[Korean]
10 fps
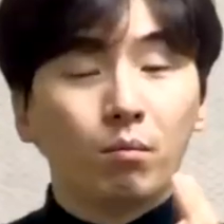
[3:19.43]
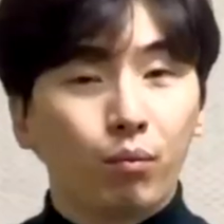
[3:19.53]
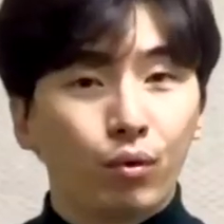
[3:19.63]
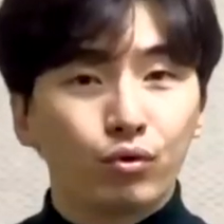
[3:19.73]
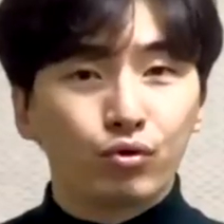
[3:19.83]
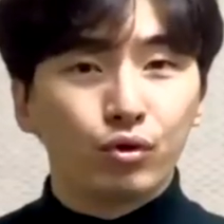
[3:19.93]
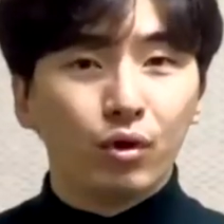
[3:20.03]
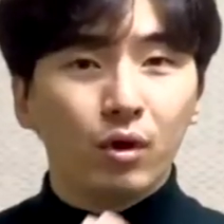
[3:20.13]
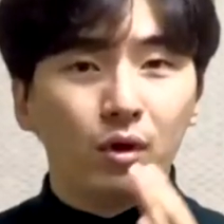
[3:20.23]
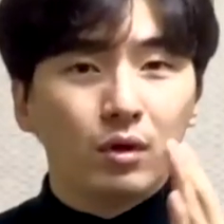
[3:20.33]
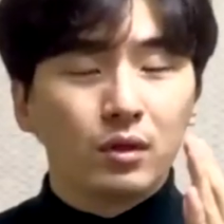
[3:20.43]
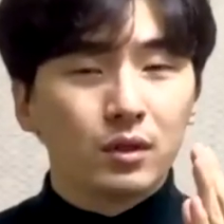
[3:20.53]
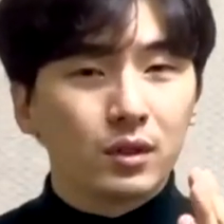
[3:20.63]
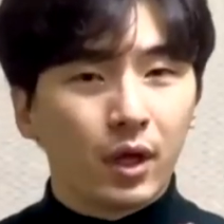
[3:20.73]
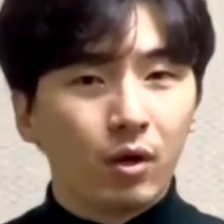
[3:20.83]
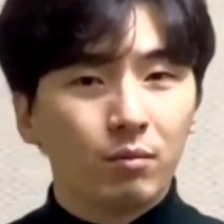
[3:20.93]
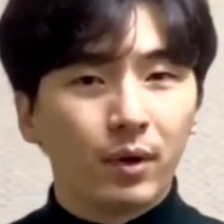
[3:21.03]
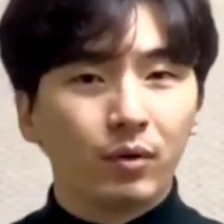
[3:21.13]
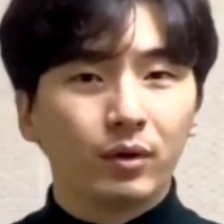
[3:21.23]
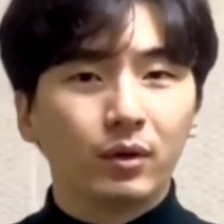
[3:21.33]
보출, 재현
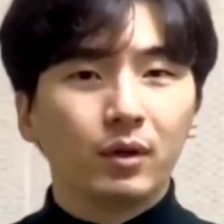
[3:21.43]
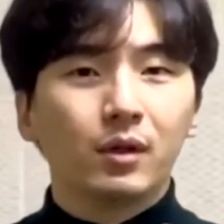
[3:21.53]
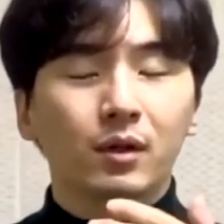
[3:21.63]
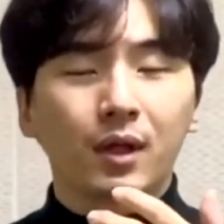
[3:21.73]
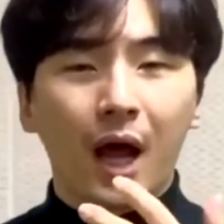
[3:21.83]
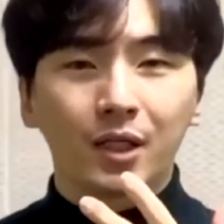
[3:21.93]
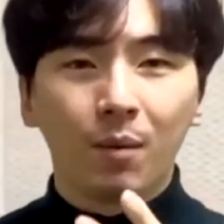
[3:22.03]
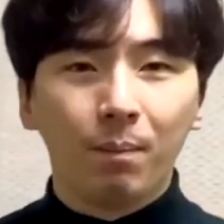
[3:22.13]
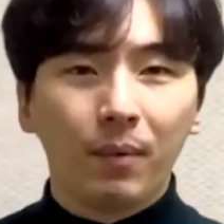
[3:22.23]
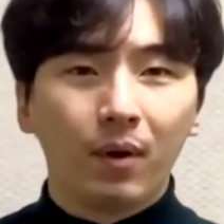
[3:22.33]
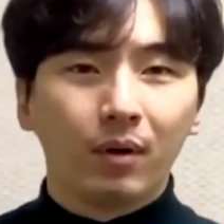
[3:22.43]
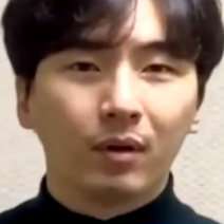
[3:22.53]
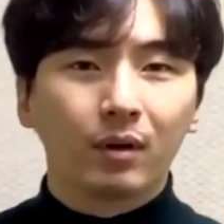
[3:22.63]
배우는 다섯 번은